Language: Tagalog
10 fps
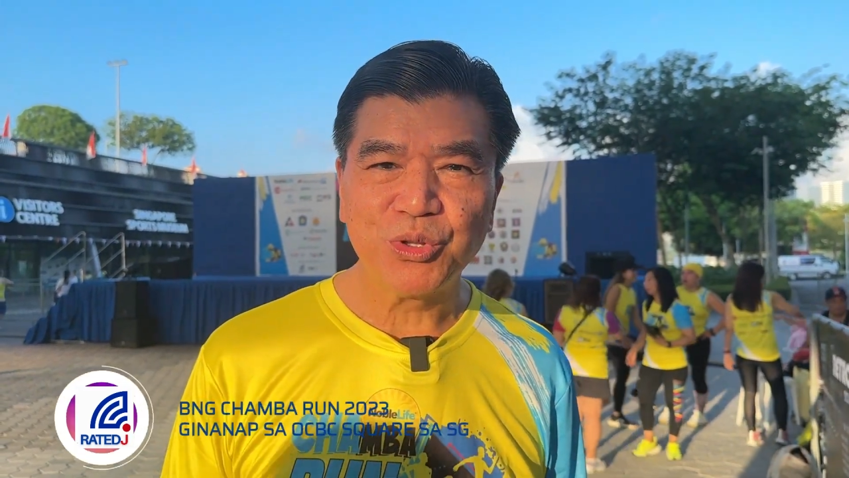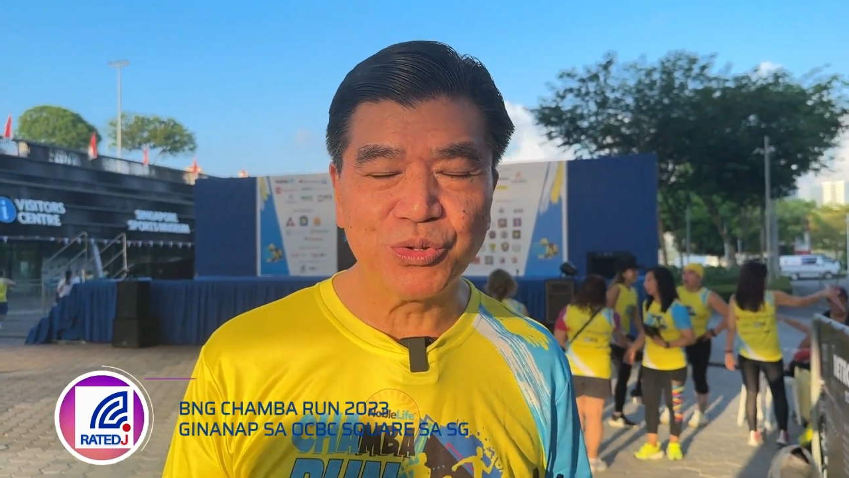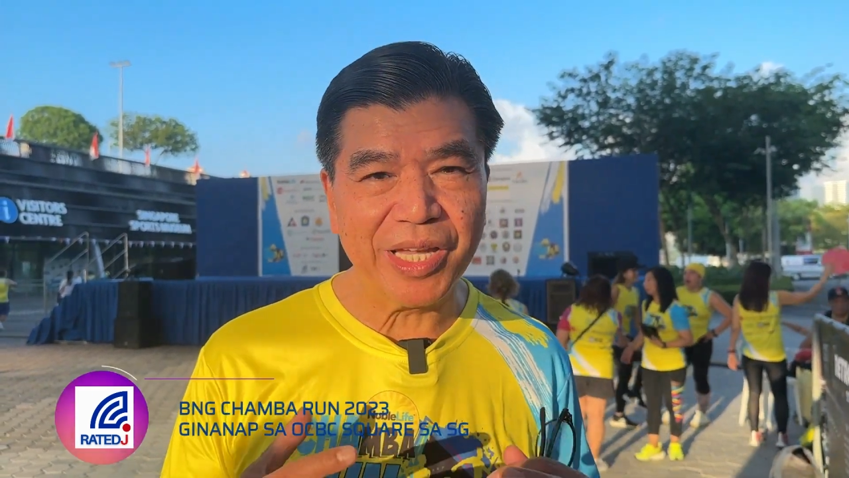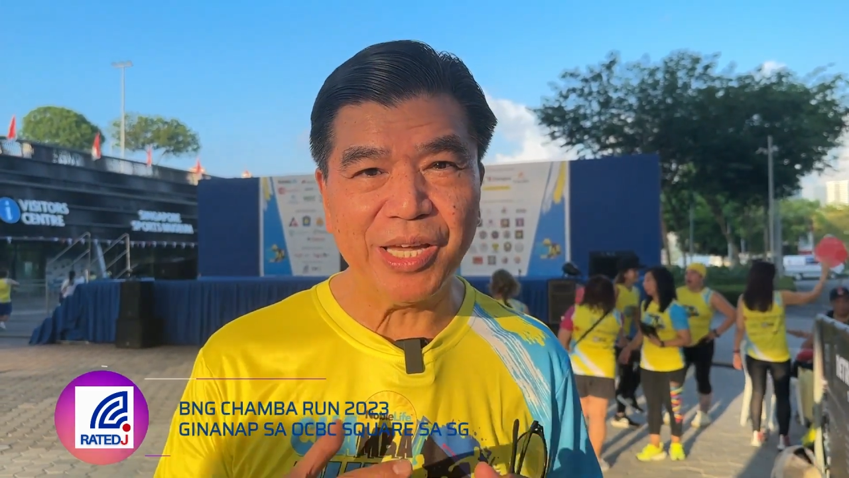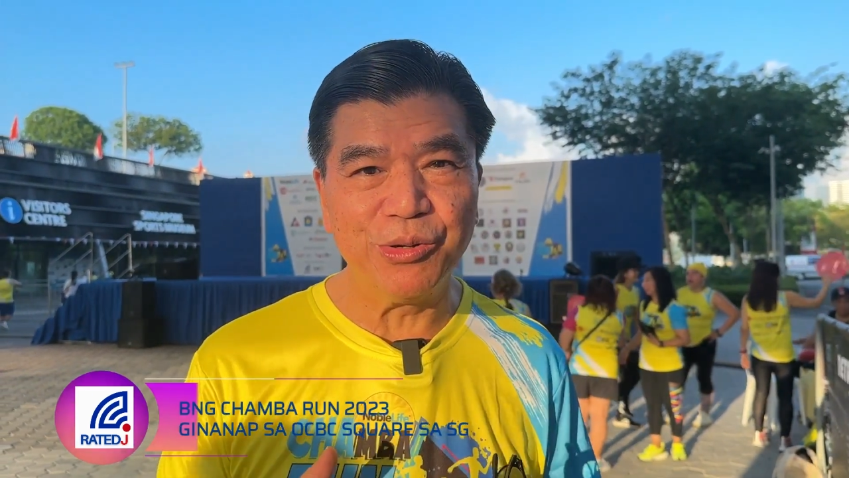
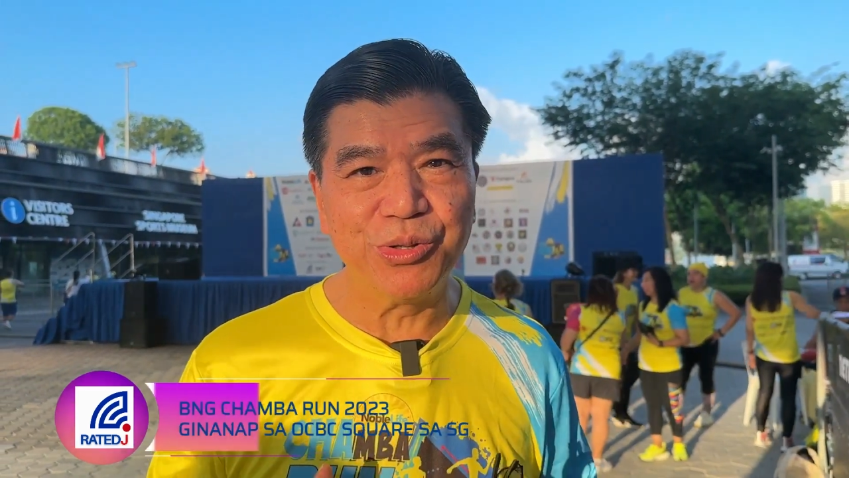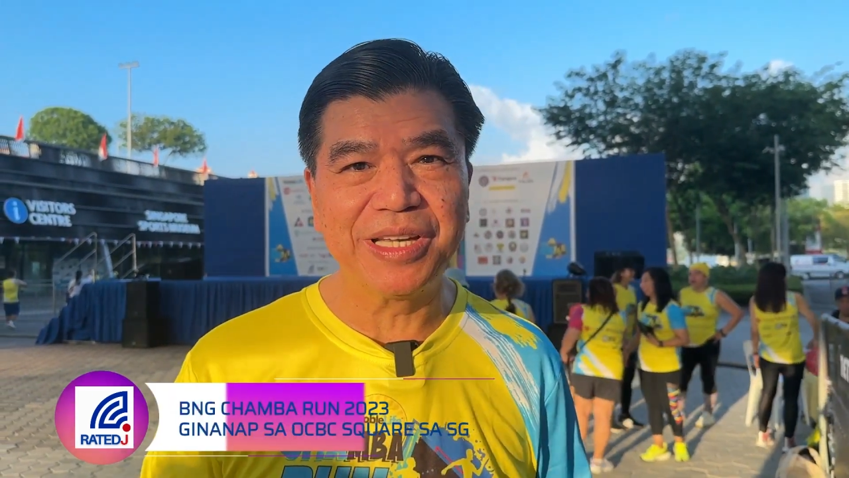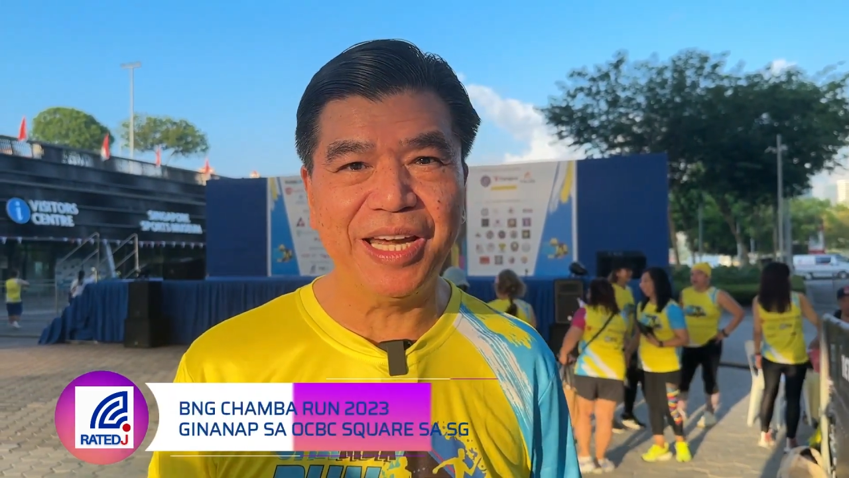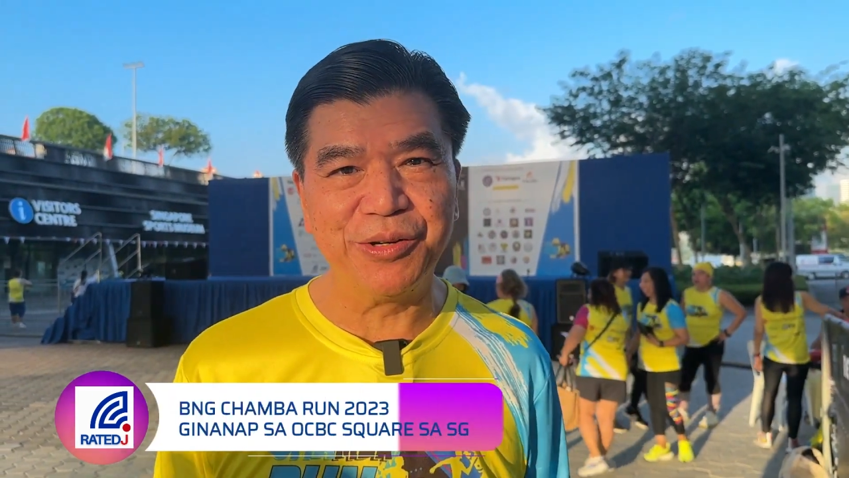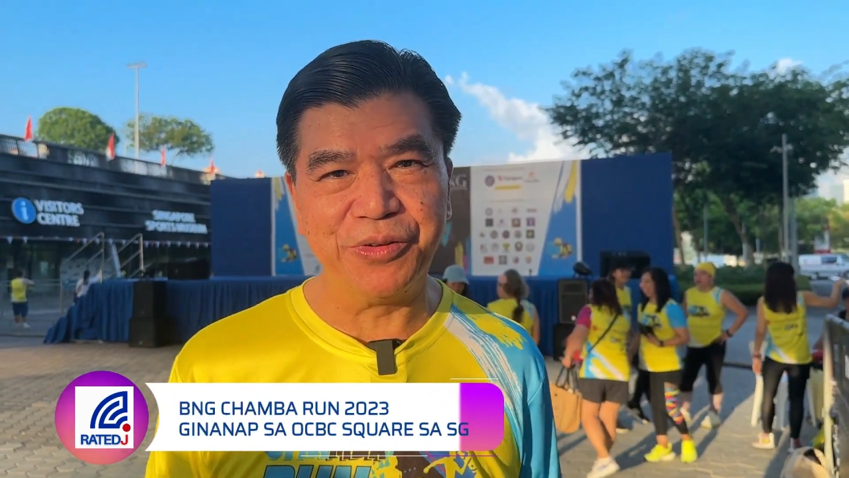to take
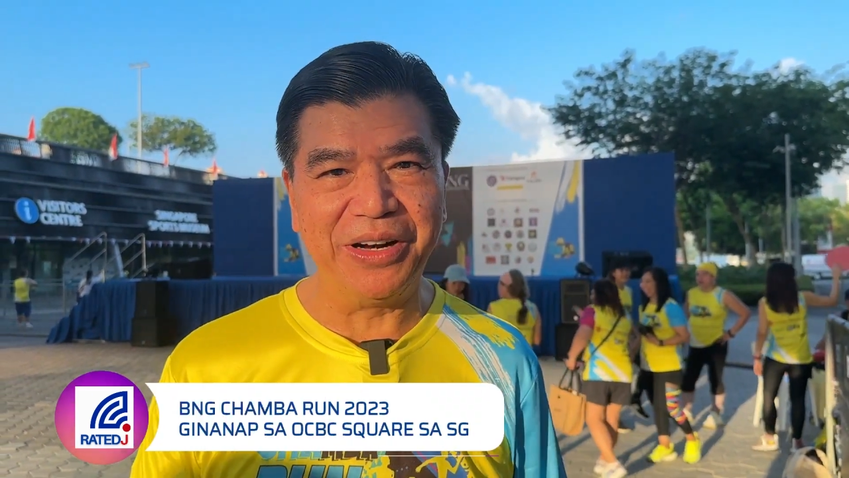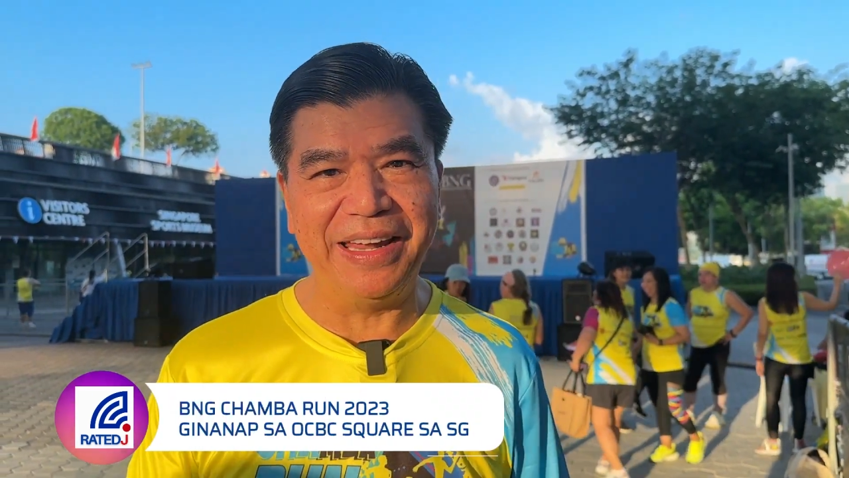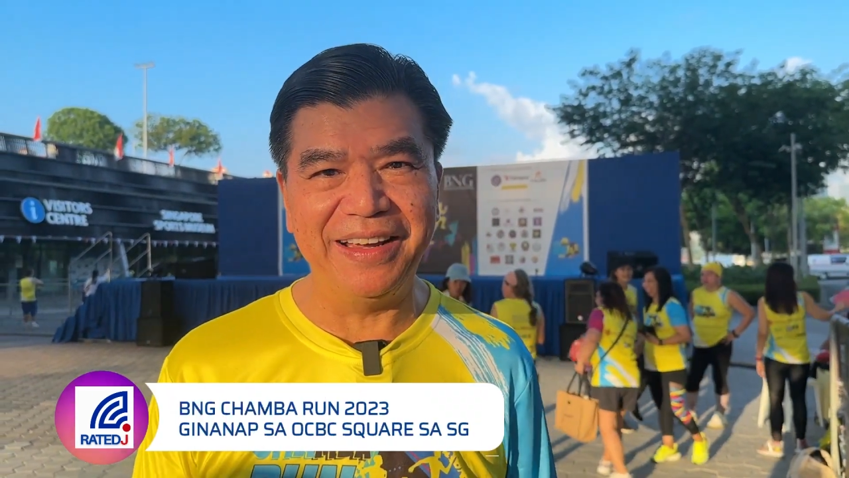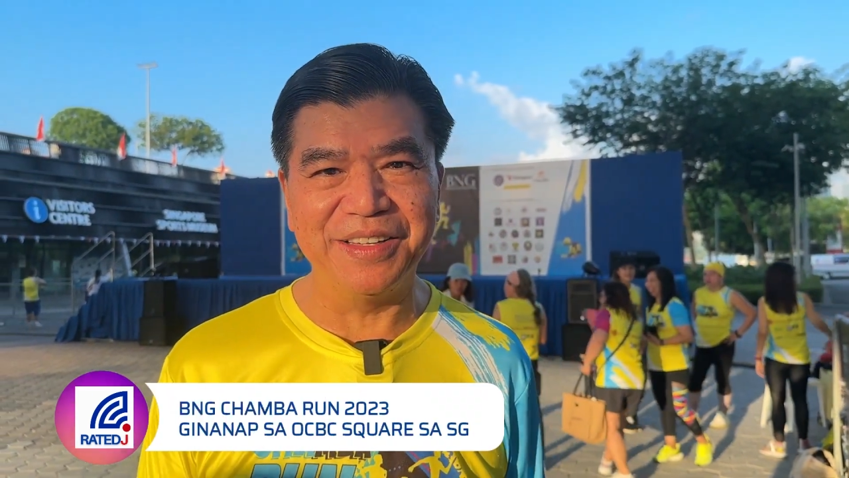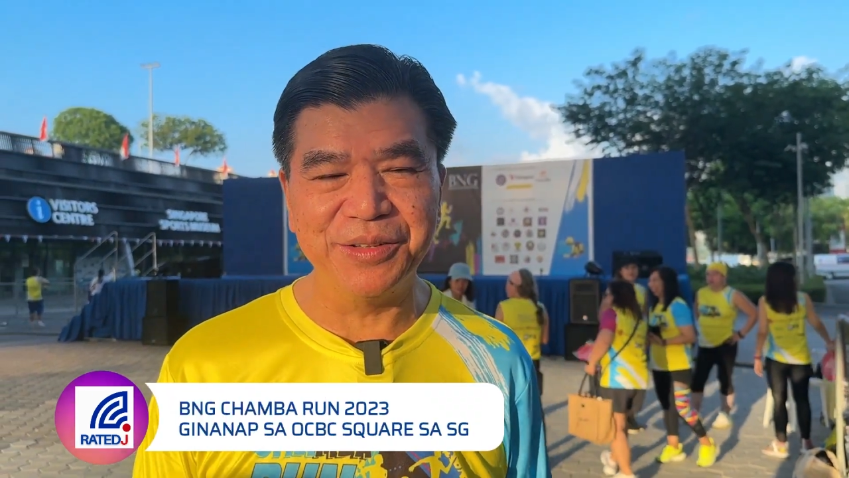good care of
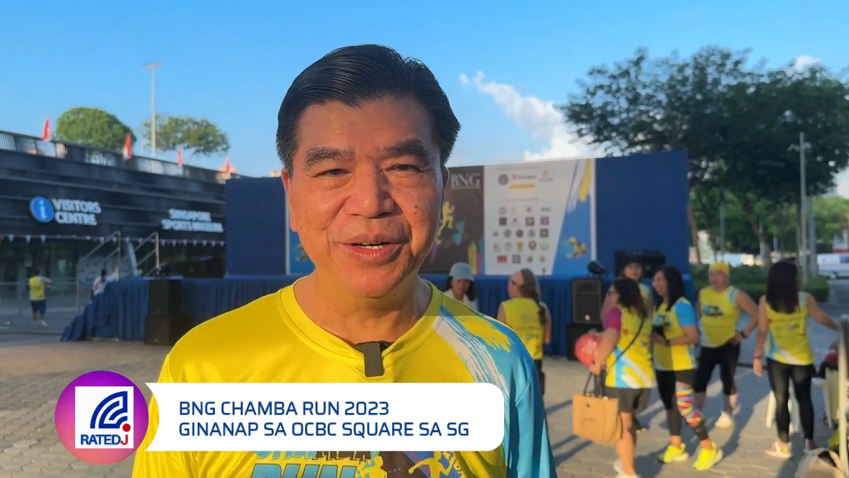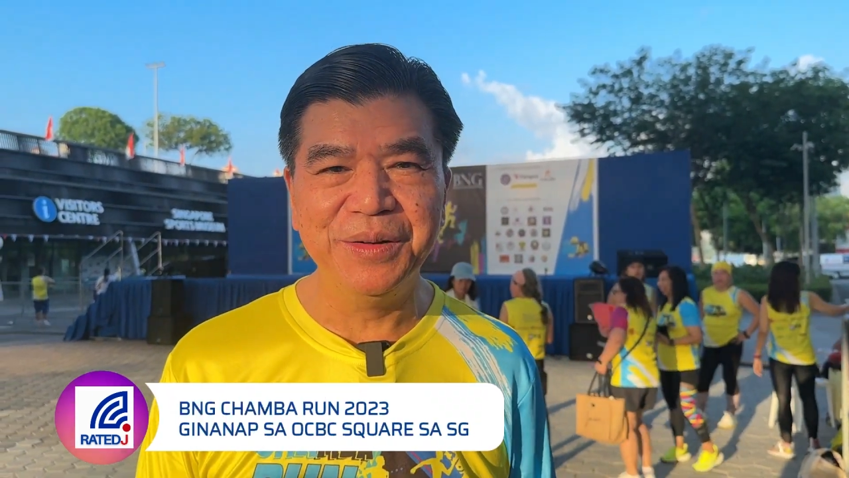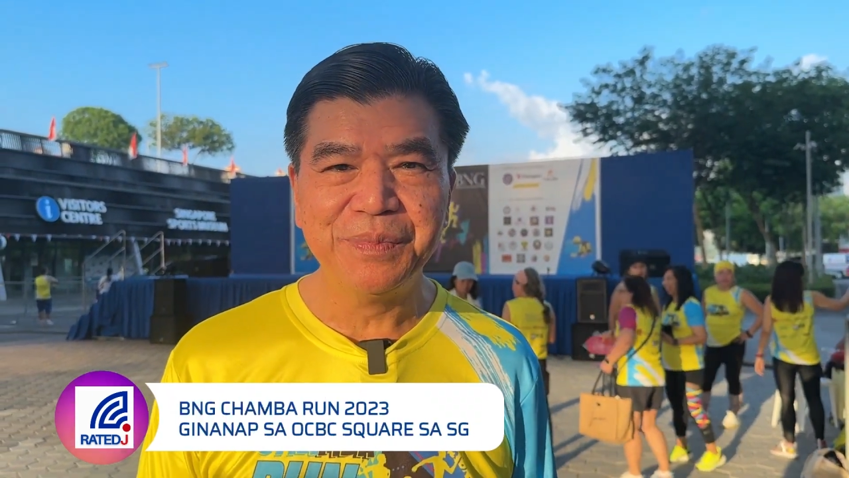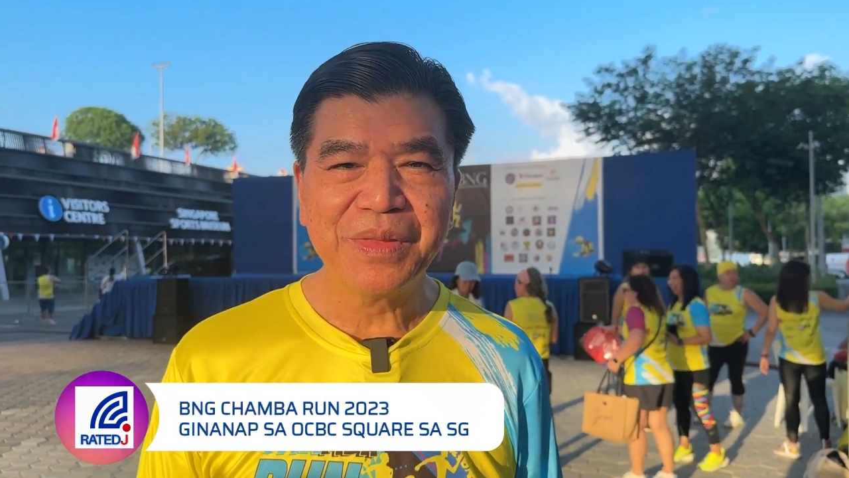our health. No?